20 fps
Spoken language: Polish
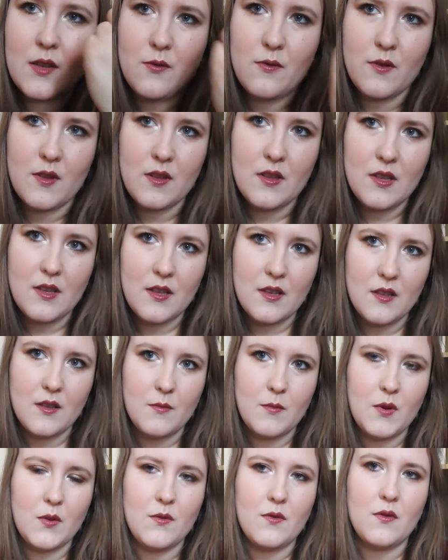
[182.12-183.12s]
nawet
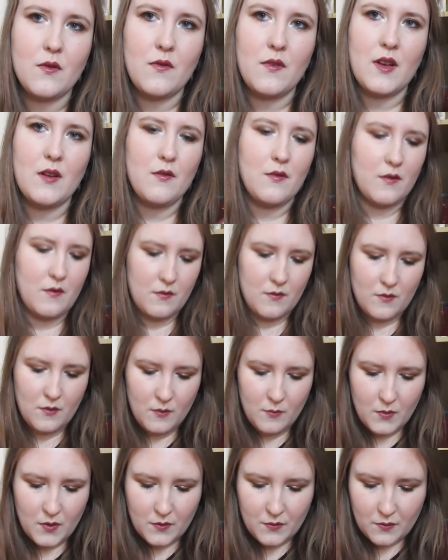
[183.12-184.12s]
e, brązowawo,
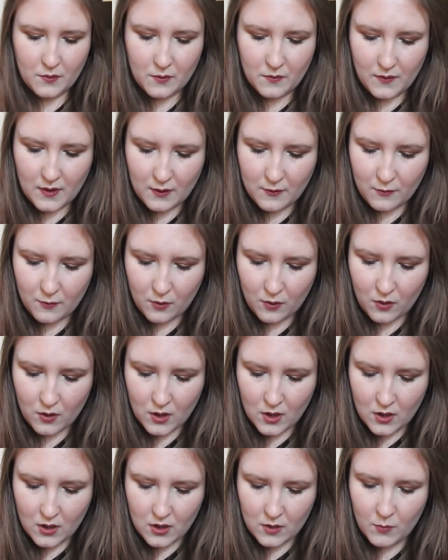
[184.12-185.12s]
no brązowawo
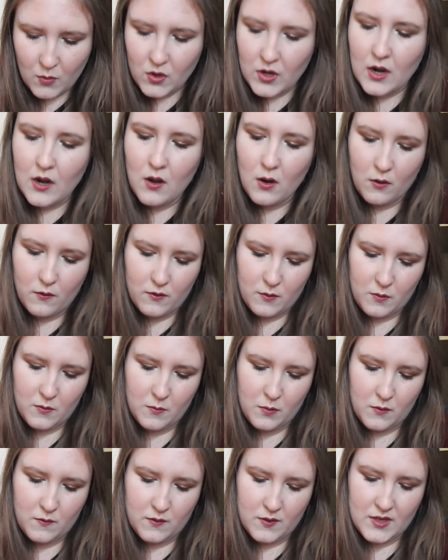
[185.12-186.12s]
e, morelowe
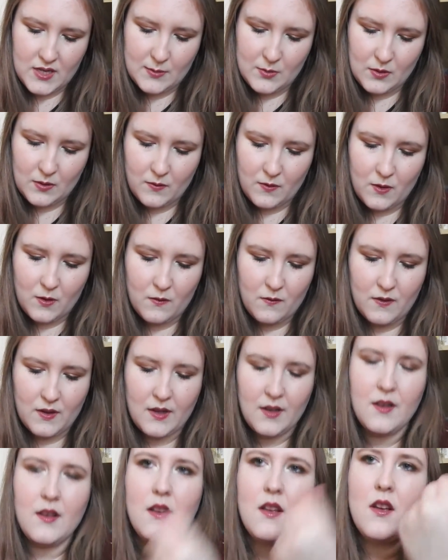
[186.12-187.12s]
bym powiedziała,
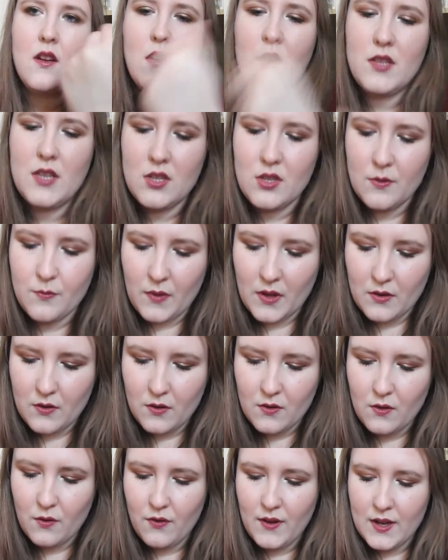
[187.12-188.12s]
brzoskwiniowe. Chociaż
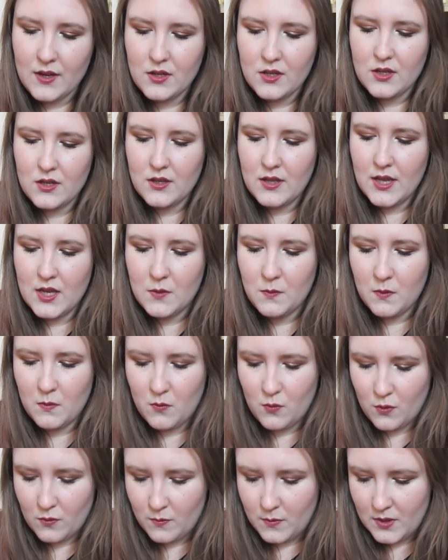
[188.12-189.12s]
do twarzy też by
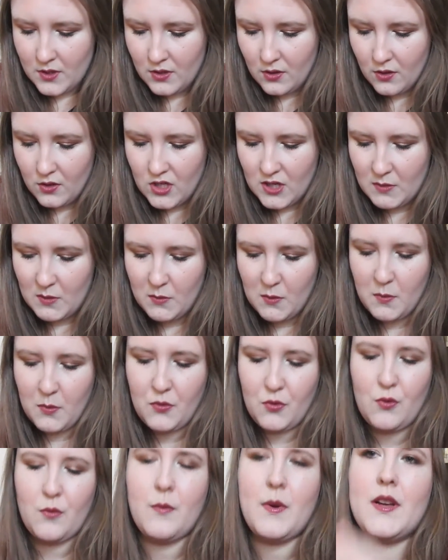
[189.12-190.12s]
mógł być, tylko trzeba by po
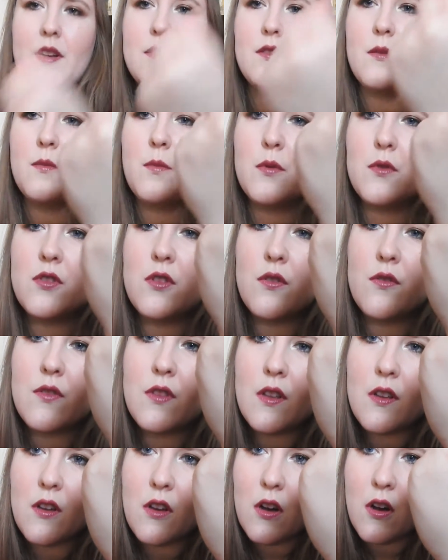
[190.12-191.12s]
prostu bardzo
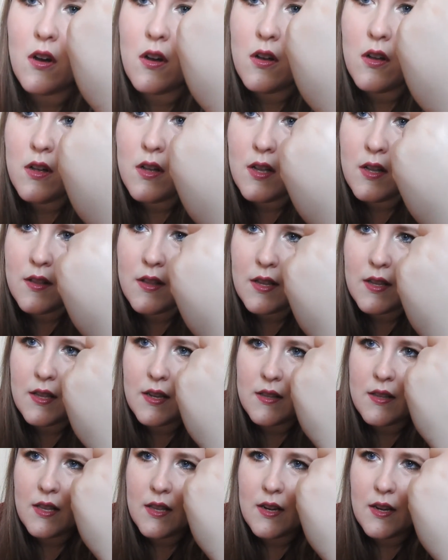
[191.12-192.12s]
porządnie go, tak
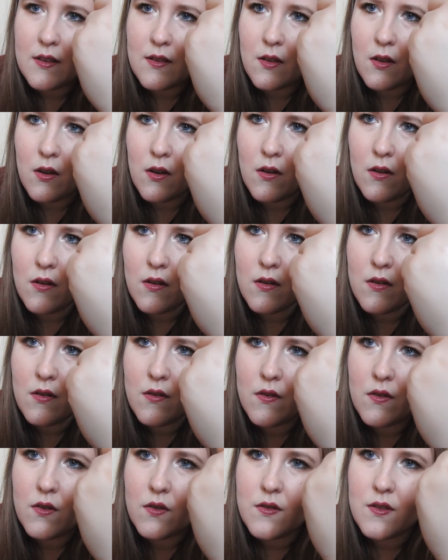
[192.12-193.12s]
jak teraz, o,
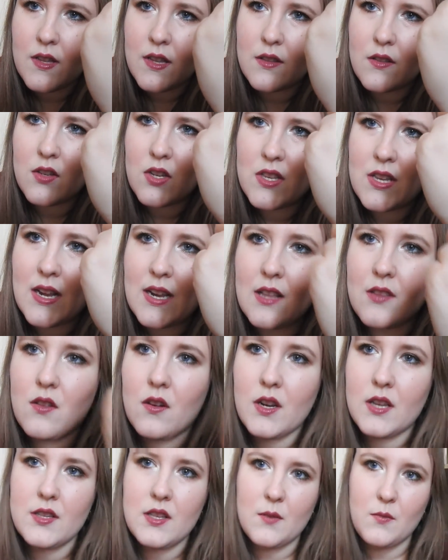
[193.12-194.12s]
rozetrzeć, ale
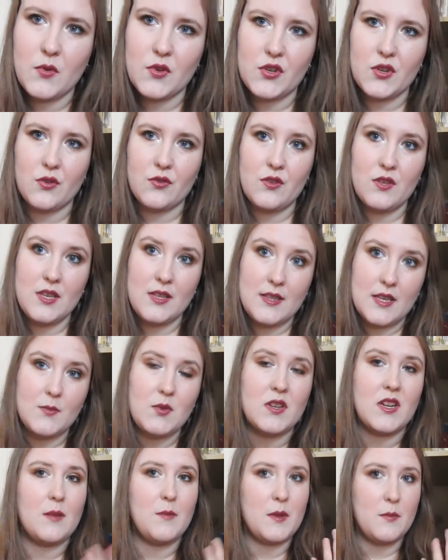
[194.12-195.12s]
trochę się może
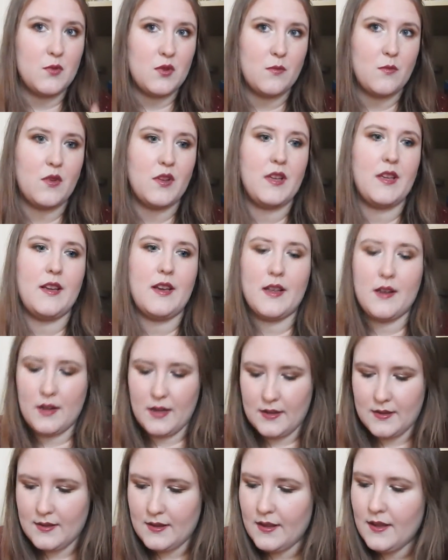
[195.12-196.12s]
odcinać, przynajmniej przy mojej
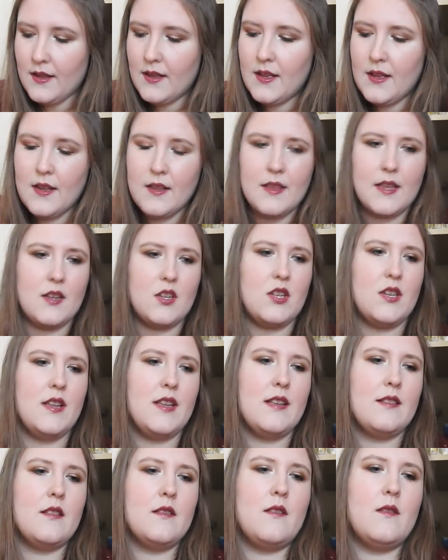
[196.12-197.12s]
karnacji,
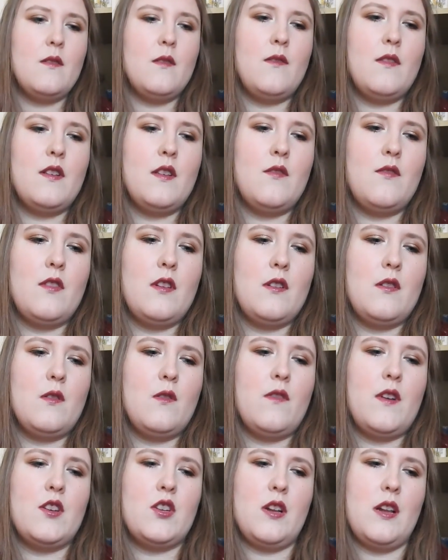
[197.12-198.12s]
także ja zdecydowanie wolę
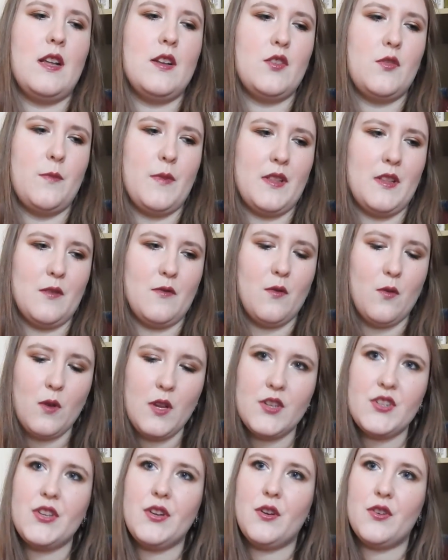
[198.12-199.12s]
do twarzy Lunchmany. W
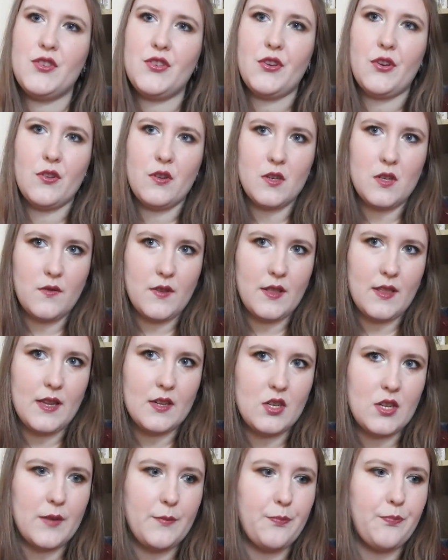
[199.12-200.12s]
ogóle jeżeli chodzi o
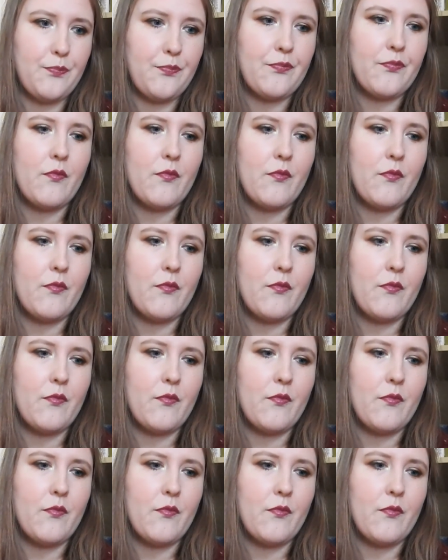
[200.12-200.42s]
rozświetlacze